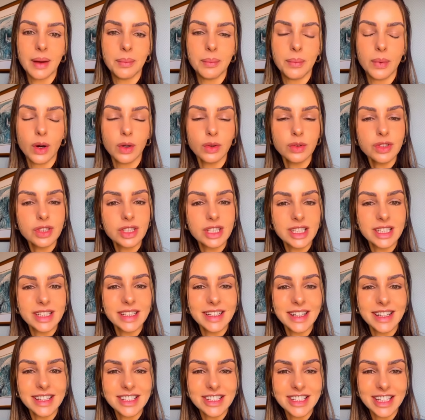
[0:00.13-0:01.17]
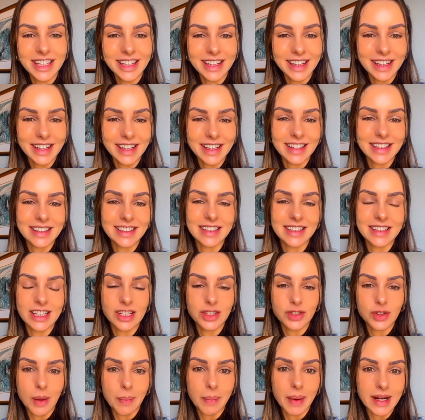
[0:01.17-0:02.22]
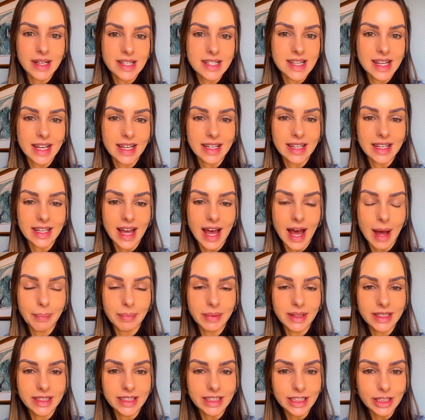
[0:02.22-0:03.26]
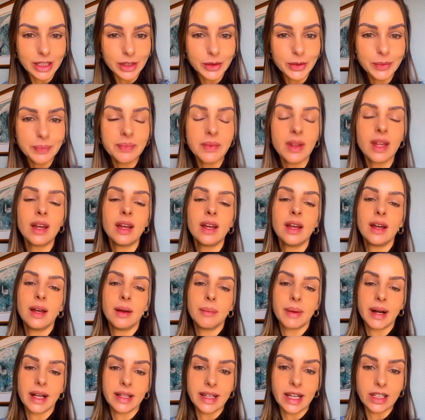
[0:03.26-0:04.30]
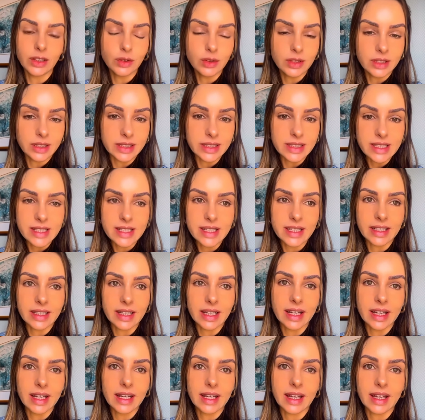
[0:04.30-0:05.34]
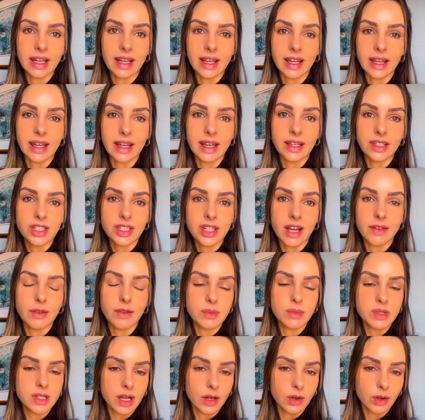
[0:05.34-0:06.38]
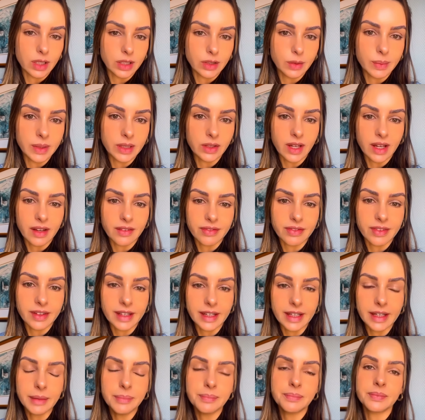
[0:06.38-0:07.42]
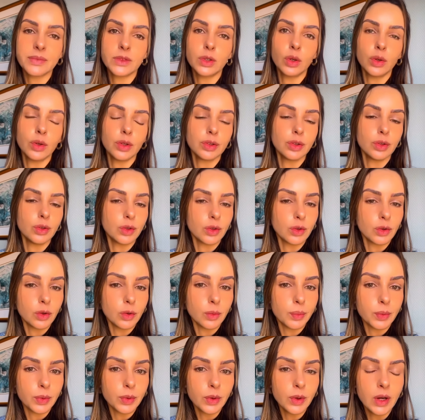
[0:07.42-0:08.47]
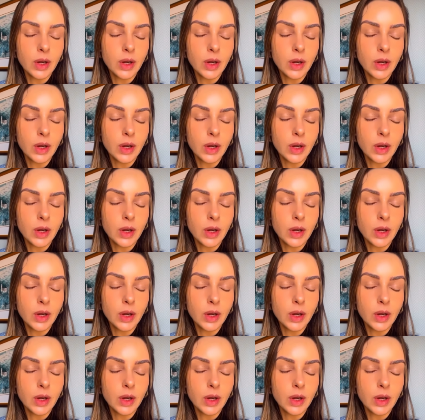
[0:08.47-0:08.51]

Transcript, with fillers: Bom dia, gente. Deixa eu aparecer aqui rapidinho para dar notícia, né? É, estávamos agora tomando café, todo o grupo.